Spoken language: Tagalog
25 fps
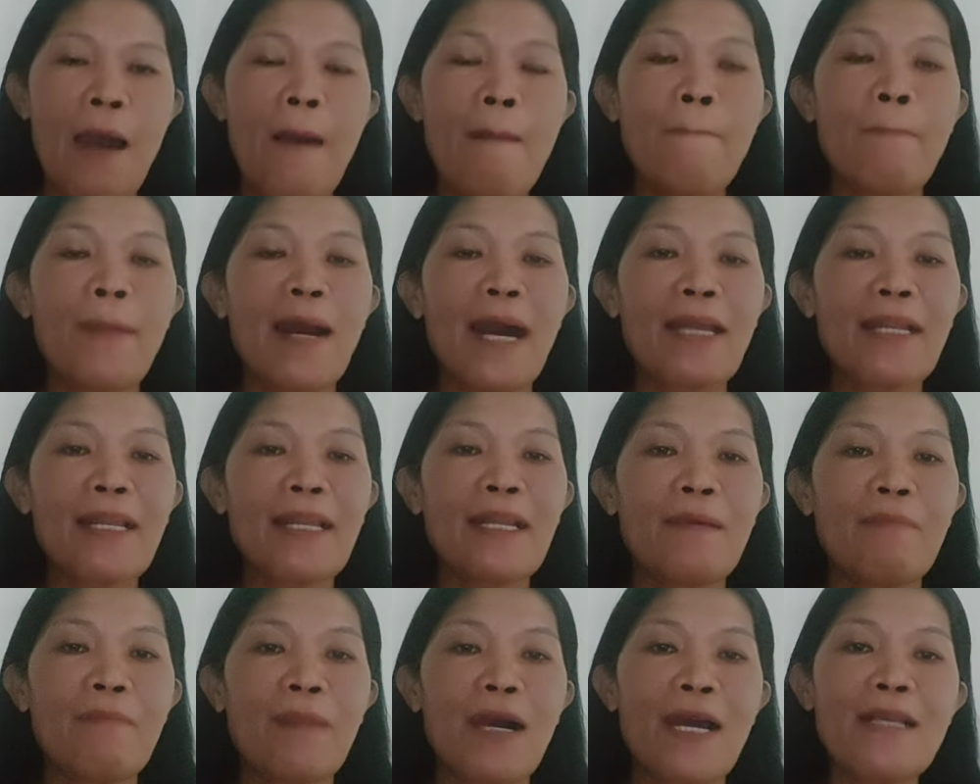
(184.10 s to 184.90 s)
Para
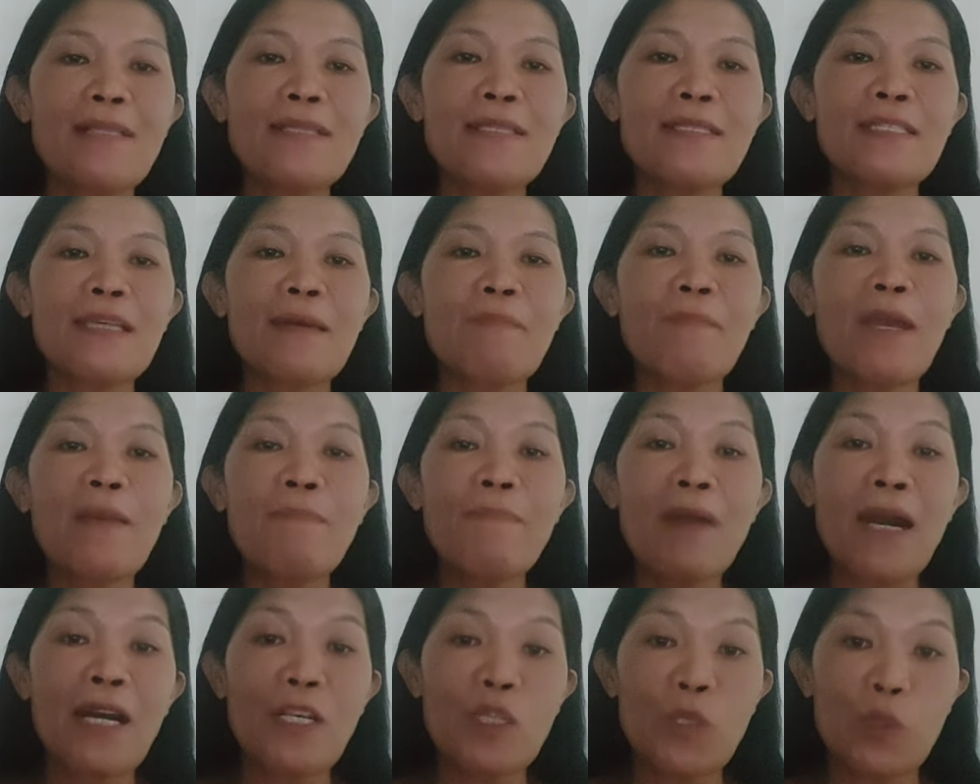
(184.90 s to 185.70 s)
naman sa may
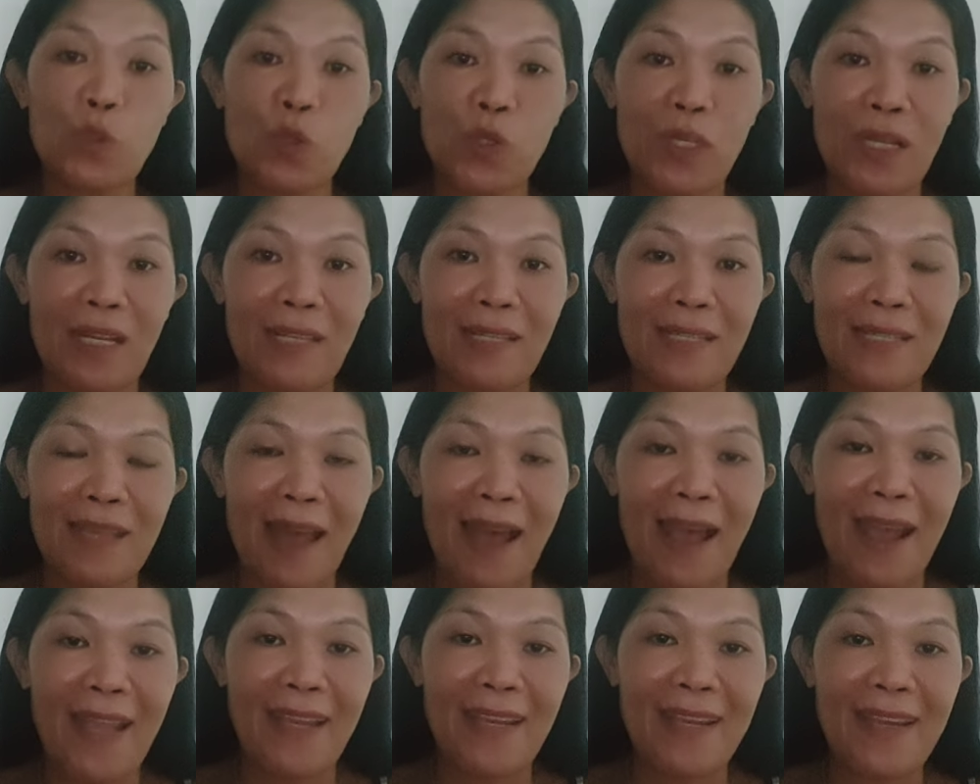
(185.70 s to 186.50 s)
mga zodiac
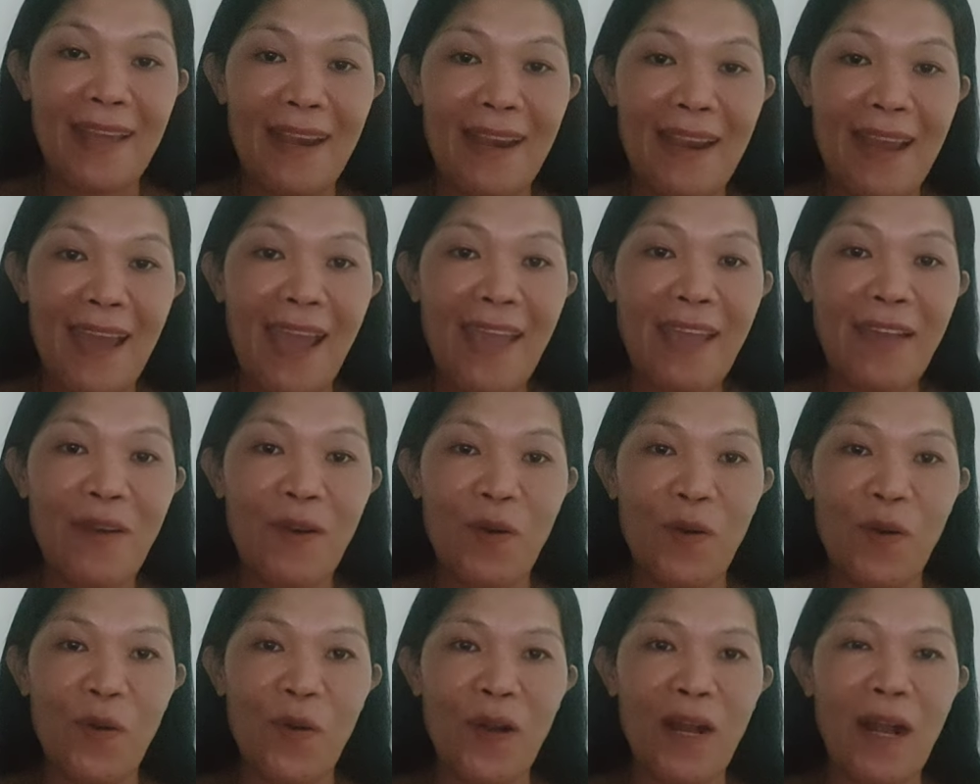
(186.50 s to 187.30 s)
sign na
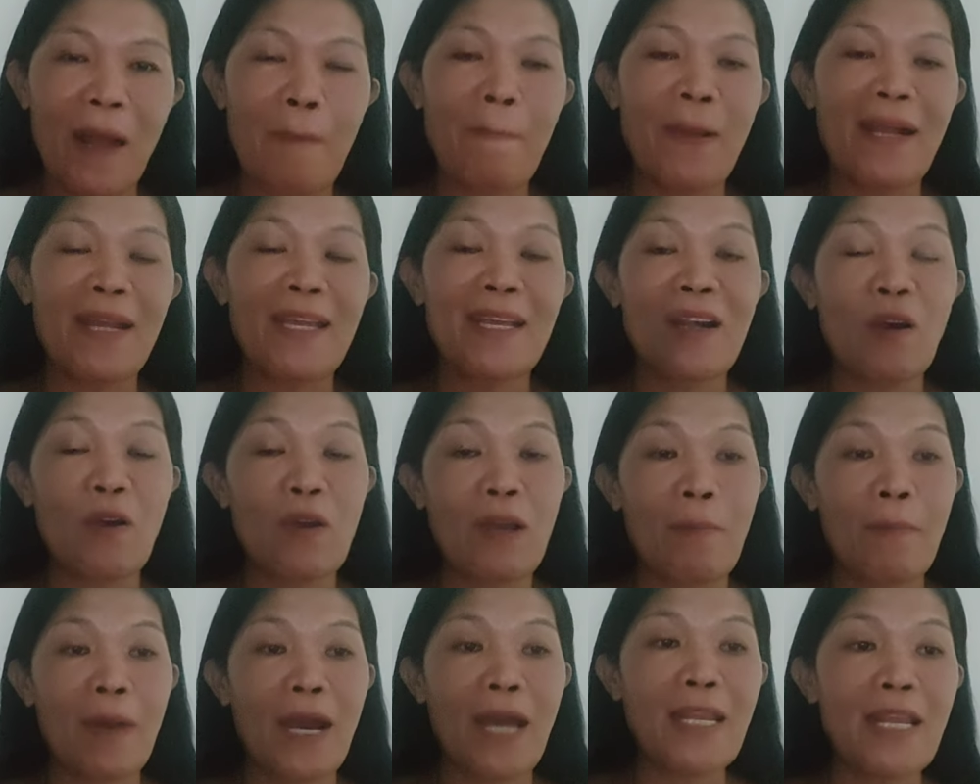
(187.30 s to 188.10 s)
Leo, kapag ikaw
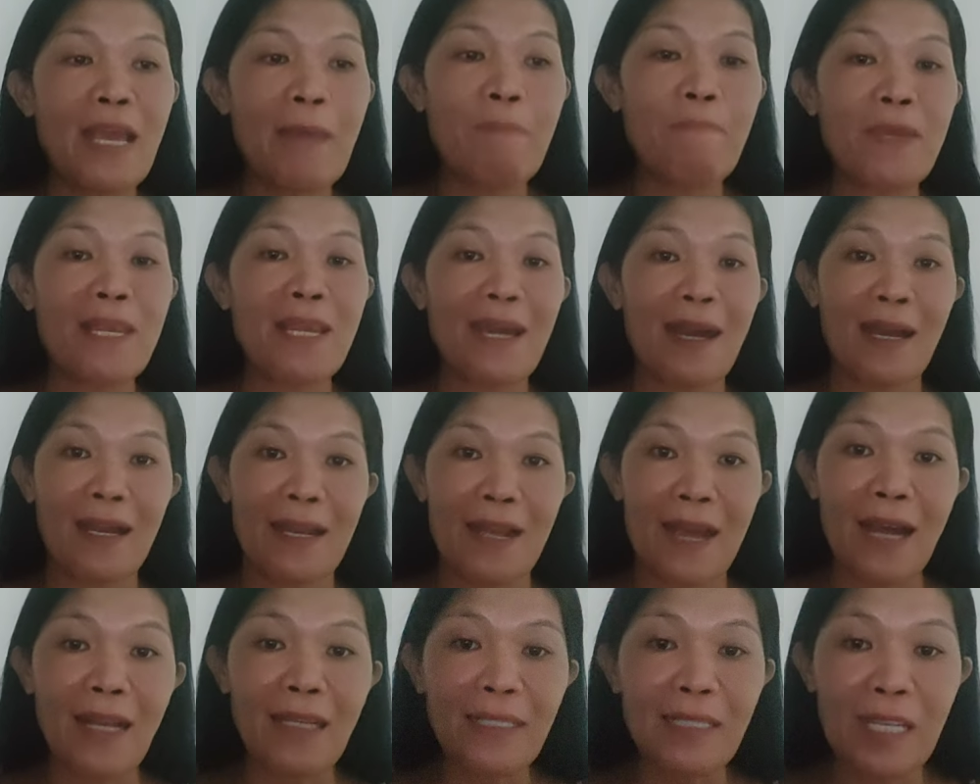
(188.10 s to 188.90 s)
naman ay
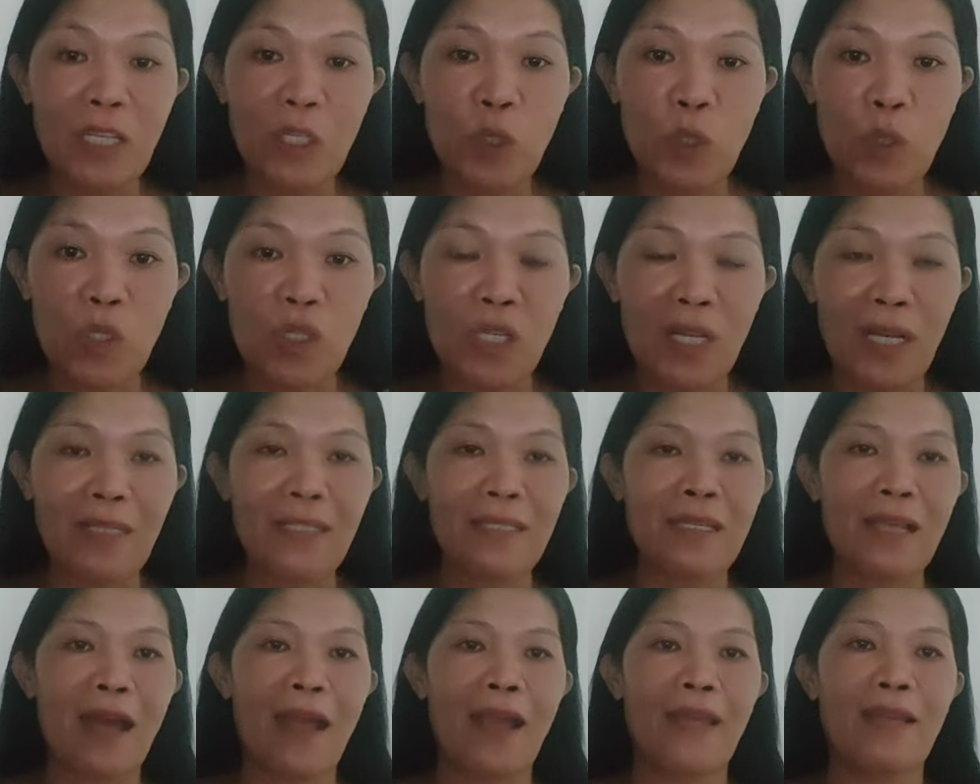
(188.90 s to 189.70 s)
pinanganak sa zodiac
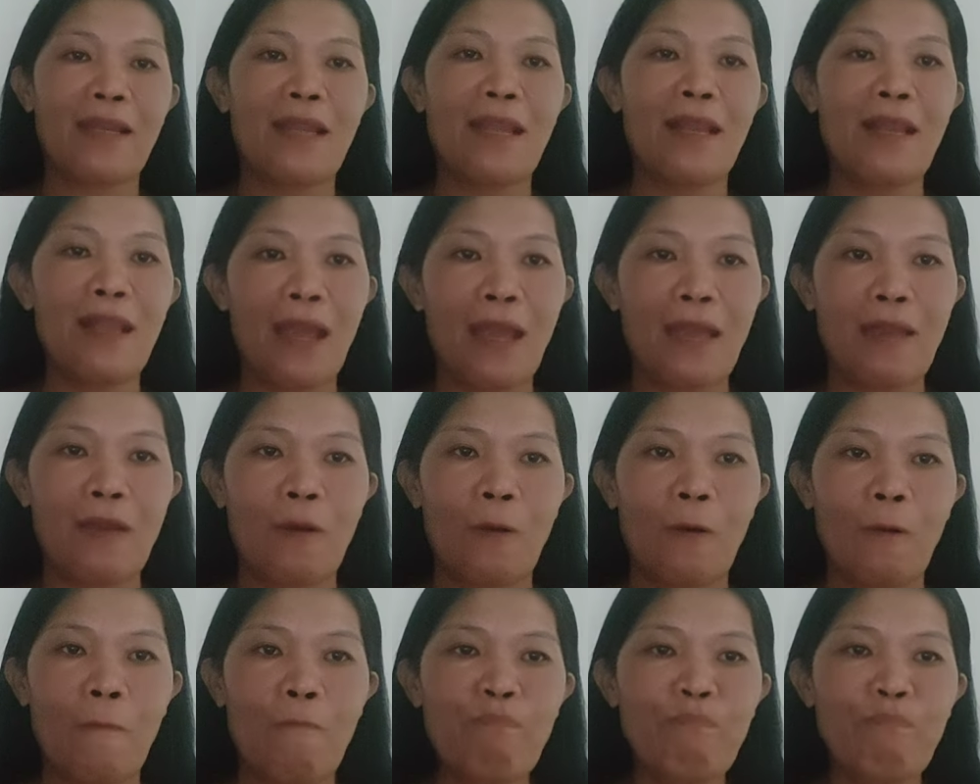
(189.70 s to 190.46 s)
sign na Leo.